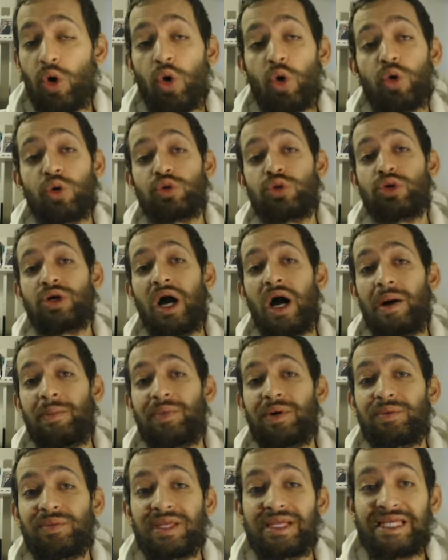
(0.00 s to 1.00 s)
Ordu
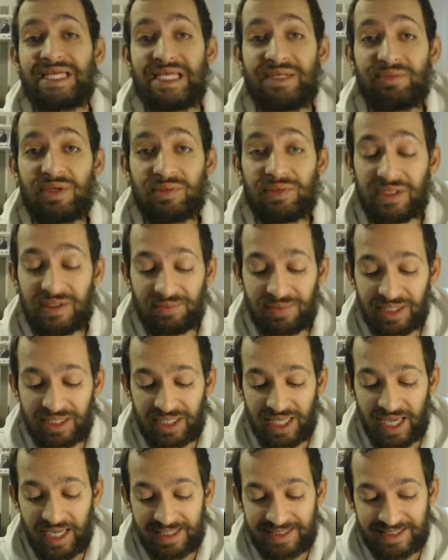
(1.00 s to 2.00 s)
kampımda 20
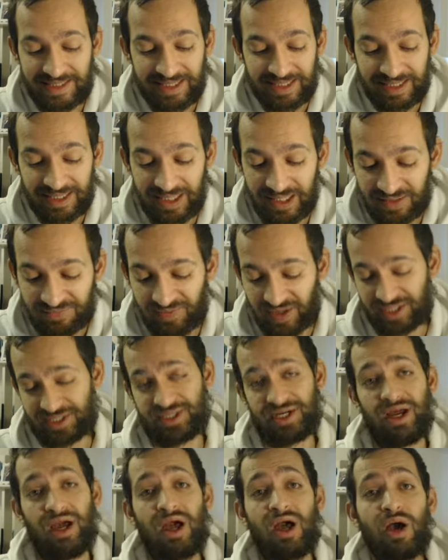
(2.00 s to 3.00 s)
birimlik eksiklik var.